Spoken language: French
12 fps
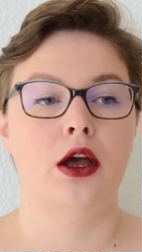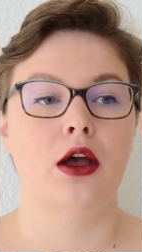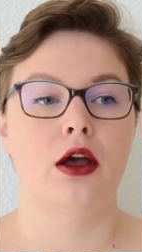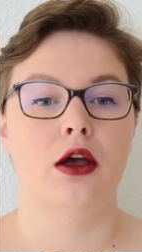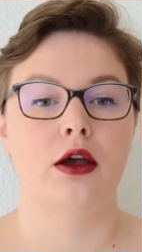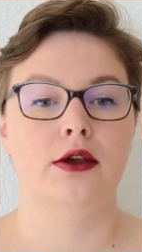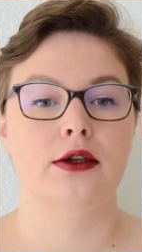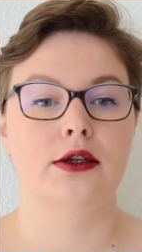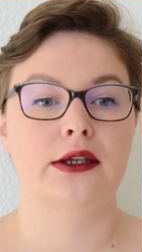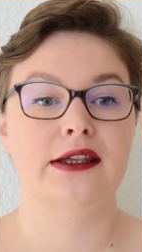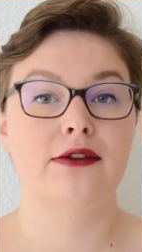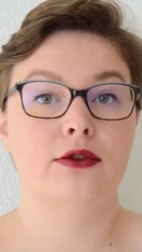euh,
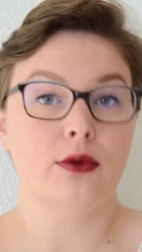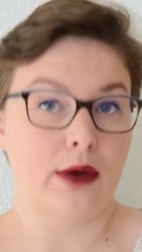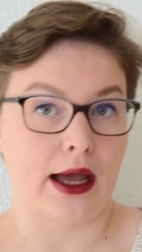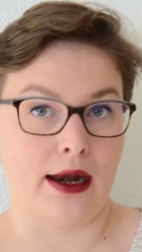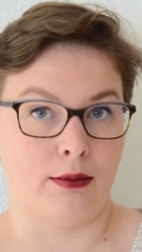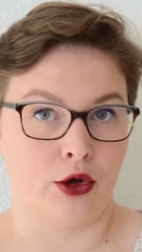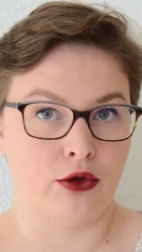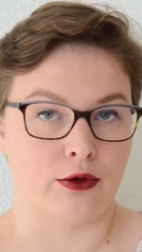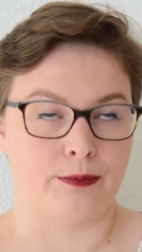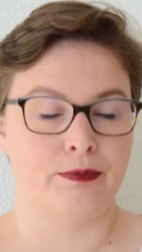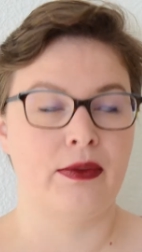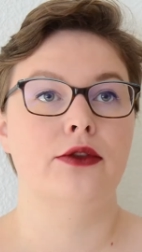qui sont
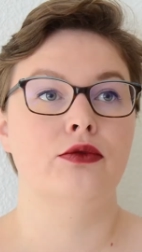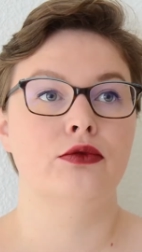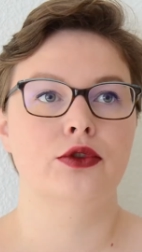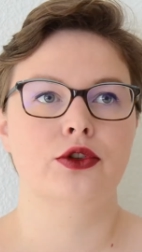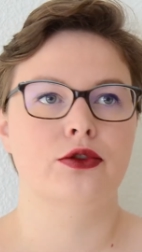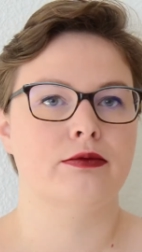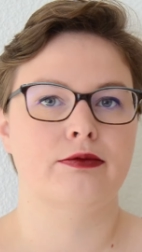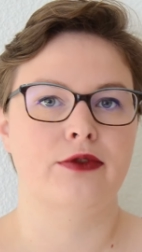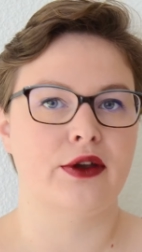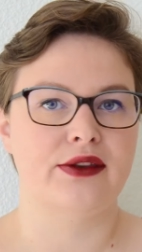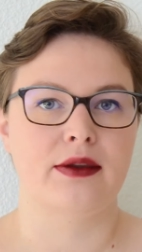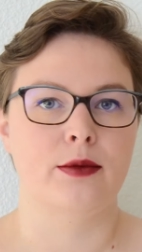allemandes, et donc
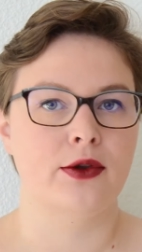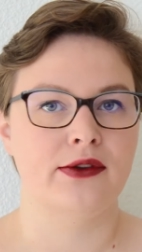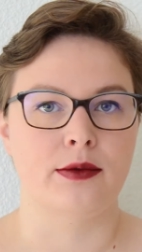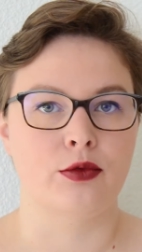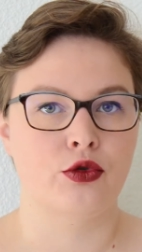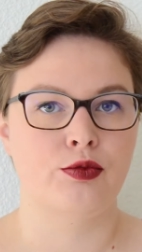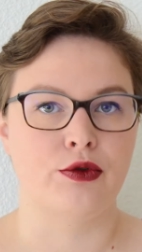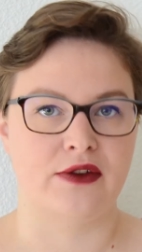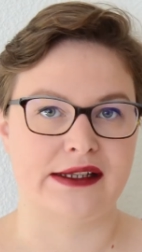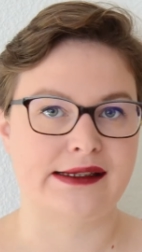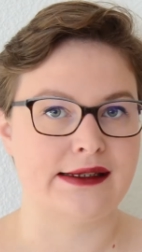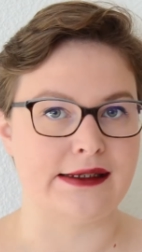forcément c'est beaucoup plus
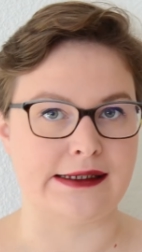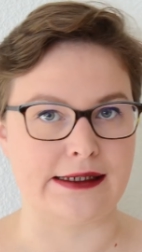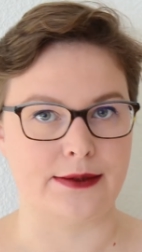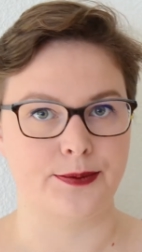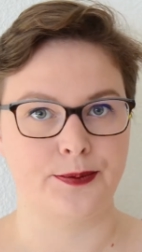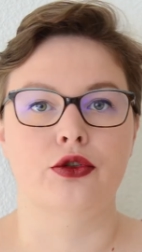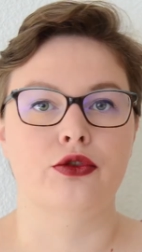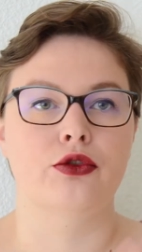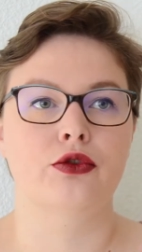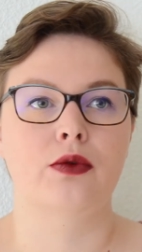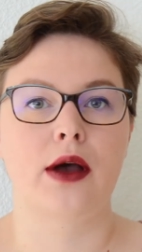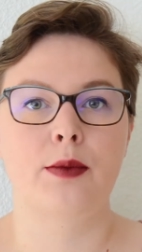facile ici. Que
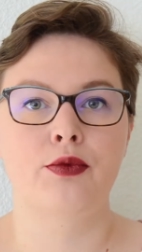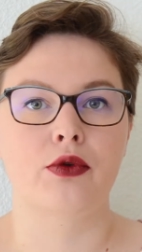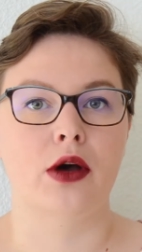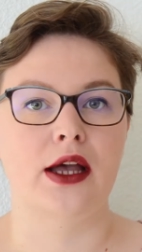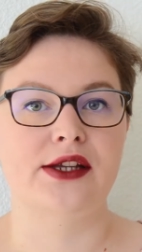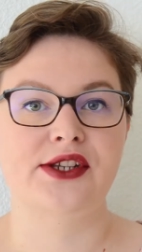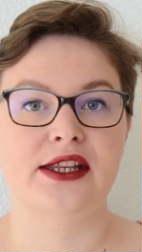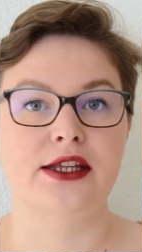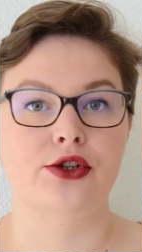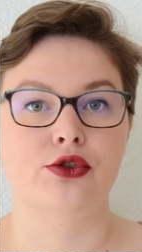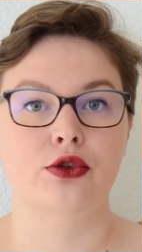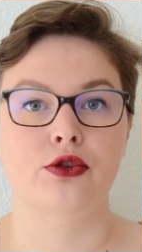ce soit pour acheter
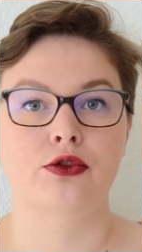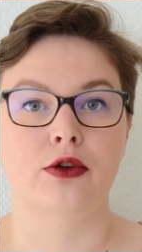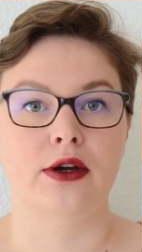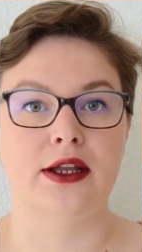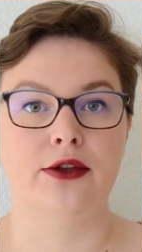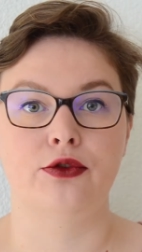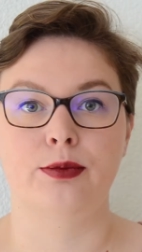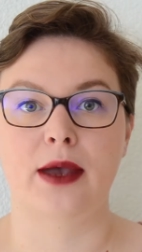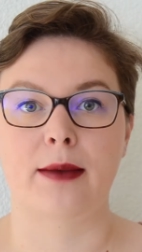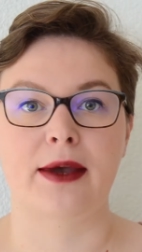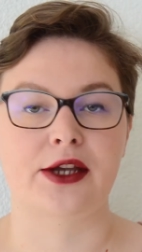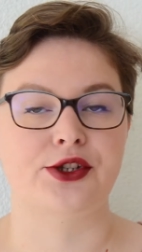des choses dans les
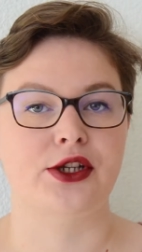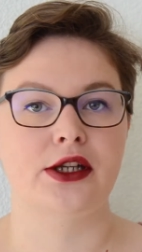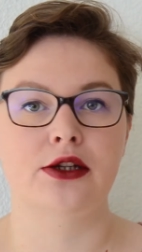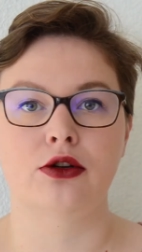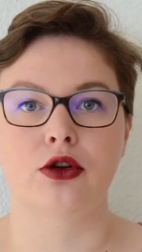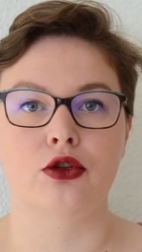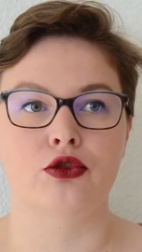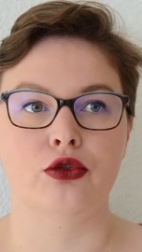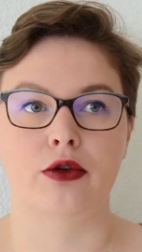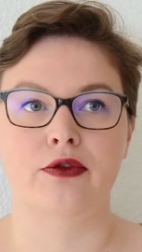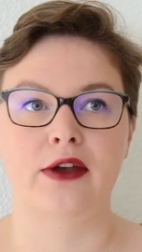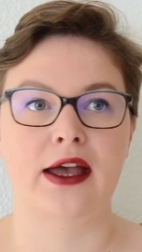supermarchés, en grande
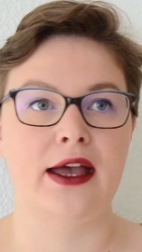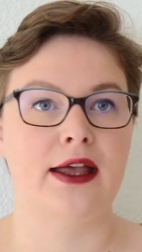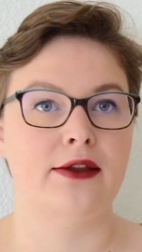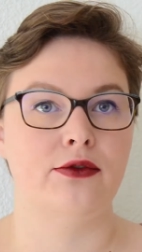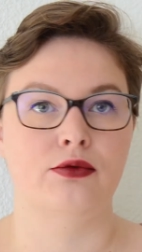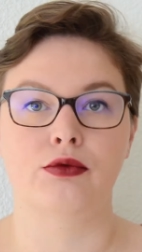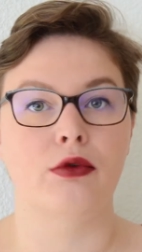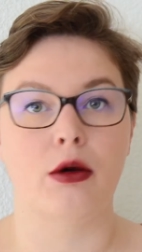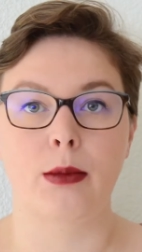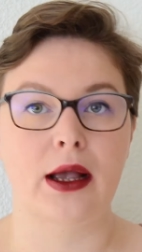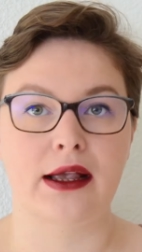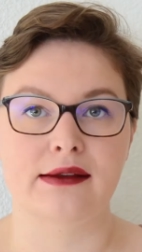surface ou
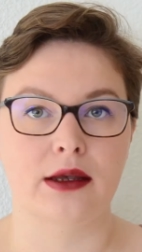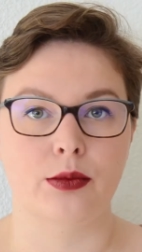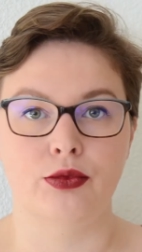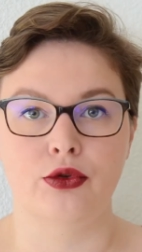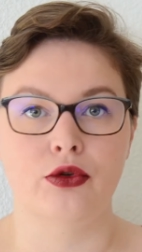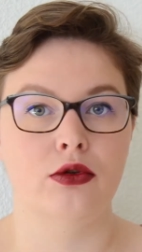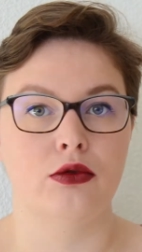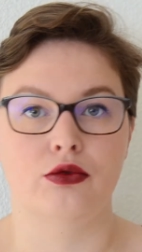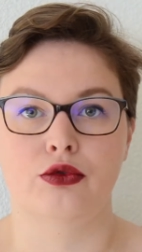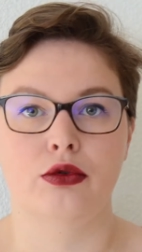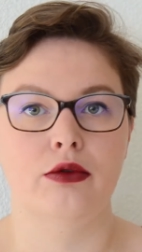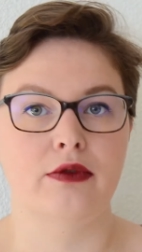en magasin bio,
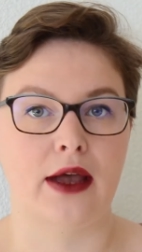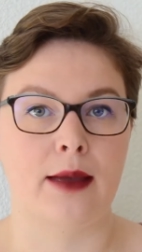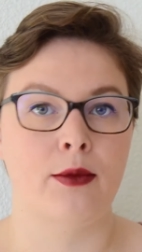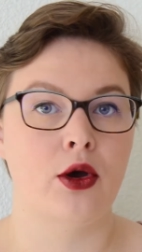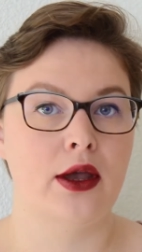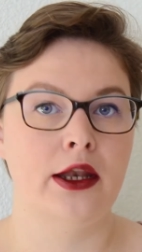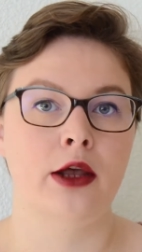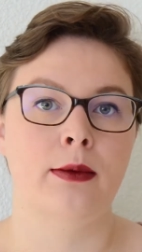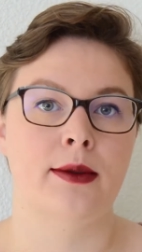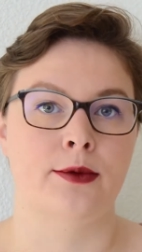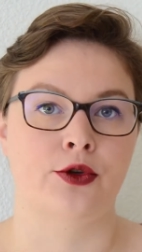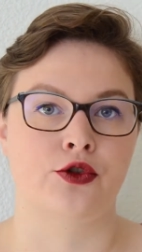on trouve vraiment
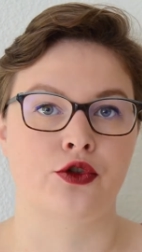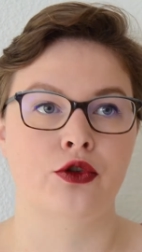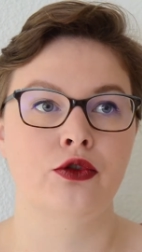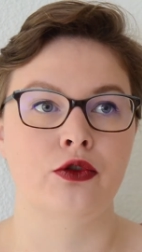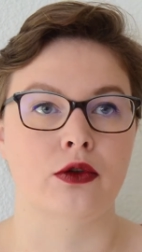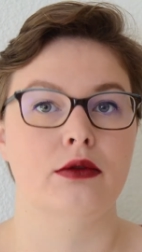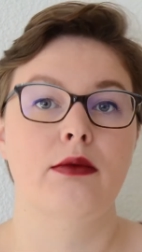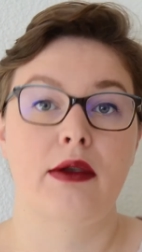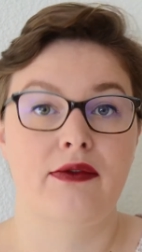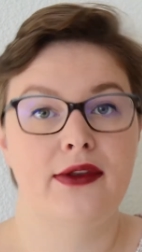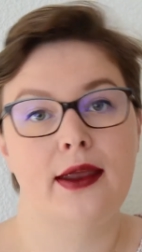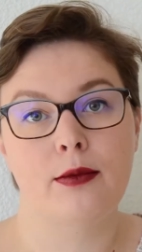énormément de choses,
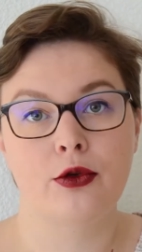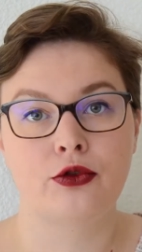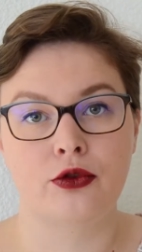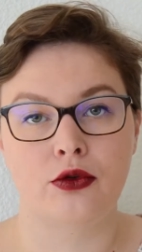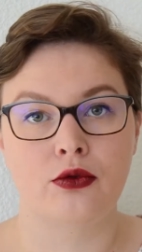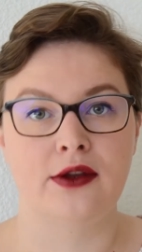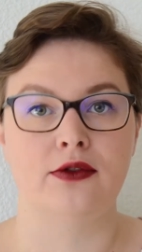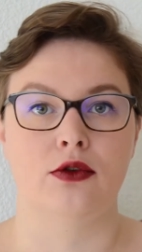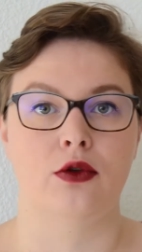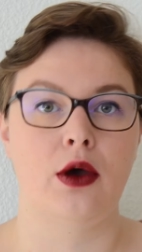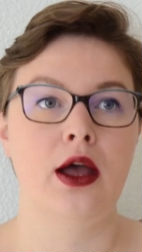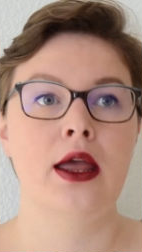évidemment selon les
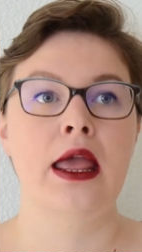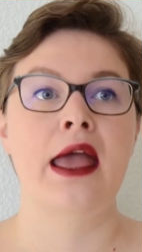endroits,